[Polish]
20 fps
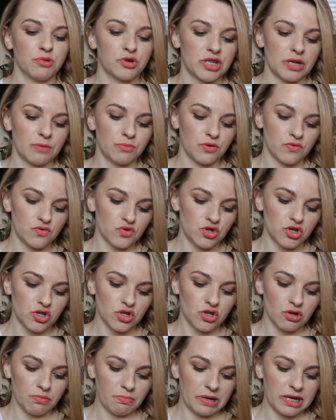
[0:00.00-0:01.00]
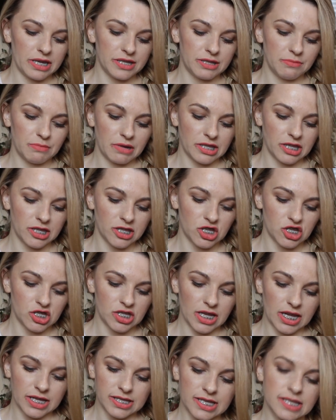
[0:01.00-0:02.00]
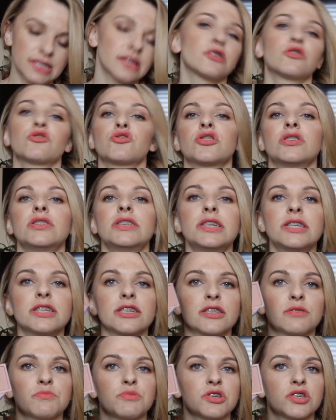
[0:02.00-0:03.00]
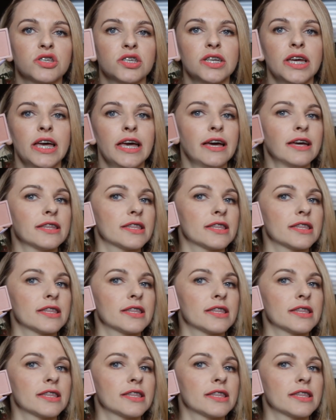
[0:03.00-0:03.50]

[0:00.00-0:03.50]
bo chciałam to wrzucić do palety magnetycznej, a niestety to się nigdzie nie mieści.